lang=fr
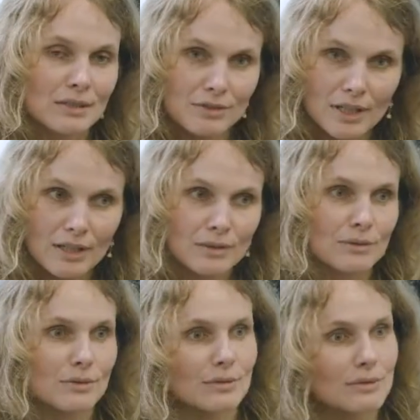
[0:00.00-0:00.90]
voilà,
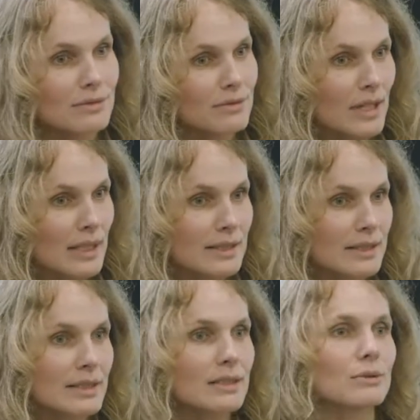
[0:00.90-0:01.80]

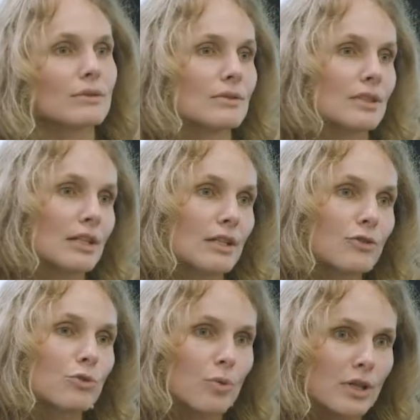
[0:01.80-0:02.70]
varier les,
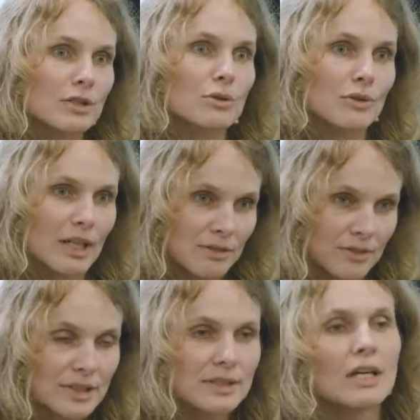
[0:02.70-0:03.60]
supports
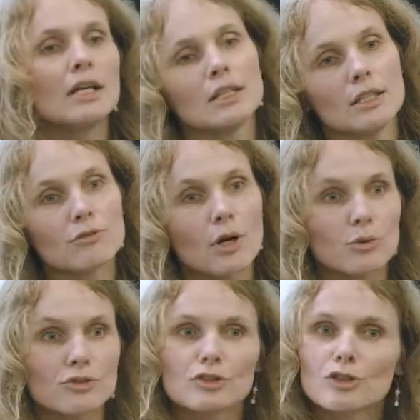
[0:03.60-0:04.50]
iconographiques et voir
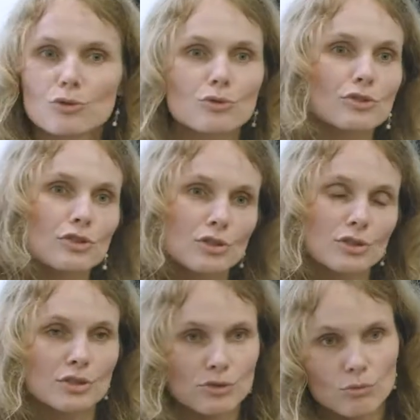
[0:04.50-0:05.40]
aussi des choses
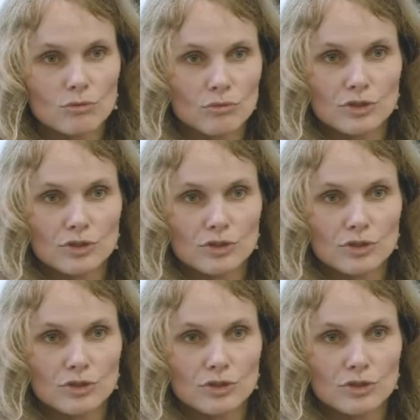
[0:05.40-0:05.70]
qui sont